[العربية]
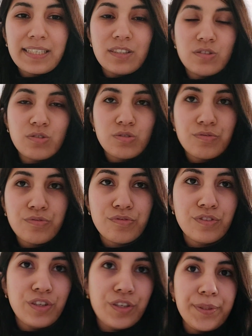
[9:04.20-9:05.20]
غادي نشوف
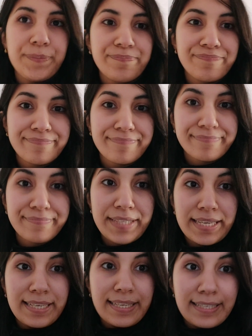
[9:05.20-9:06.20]
هي آه،
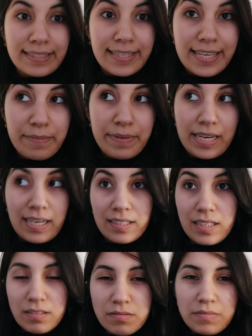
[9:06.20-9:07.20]
طيب، ديال
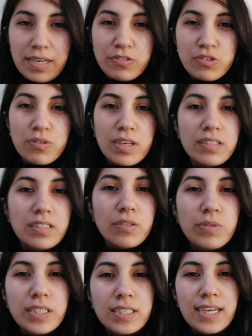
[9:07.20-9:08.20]
الغدا ما شنو
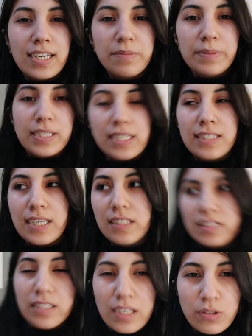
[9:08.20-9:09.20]
غندير ولكن غالبا قلت
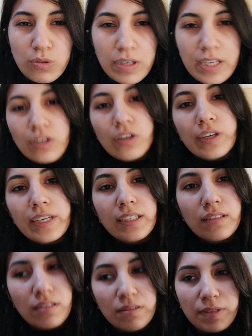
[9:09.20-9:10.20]
غادي ندير دوك لي كروكيت
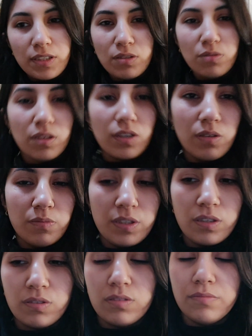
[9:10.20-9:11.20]
باش
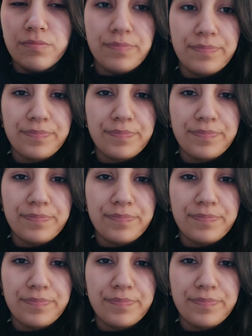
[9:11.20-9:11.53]
نوريهم لكم